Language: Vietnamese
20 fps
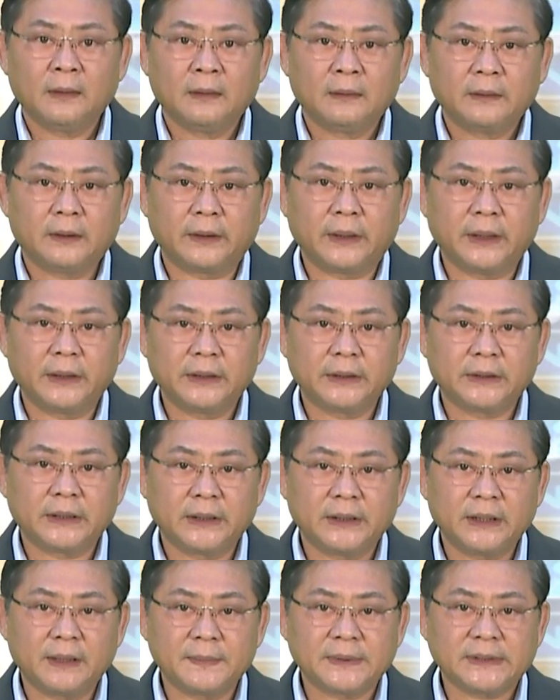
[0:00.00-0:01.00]
Thực hiện chương
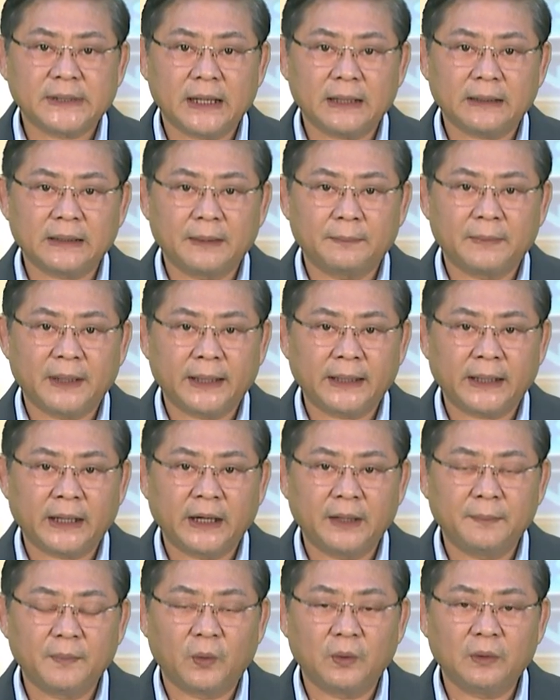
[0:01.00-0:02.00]
trình giám sát năm hai nghìn không
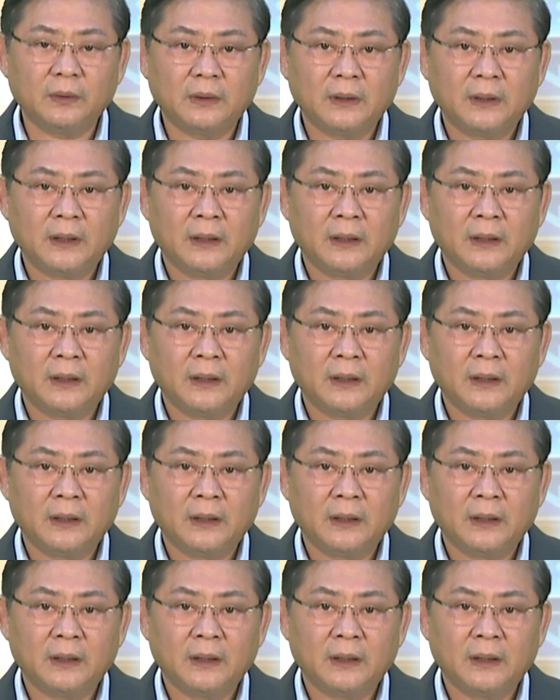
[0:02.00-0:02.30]
trăm hai mươi tư,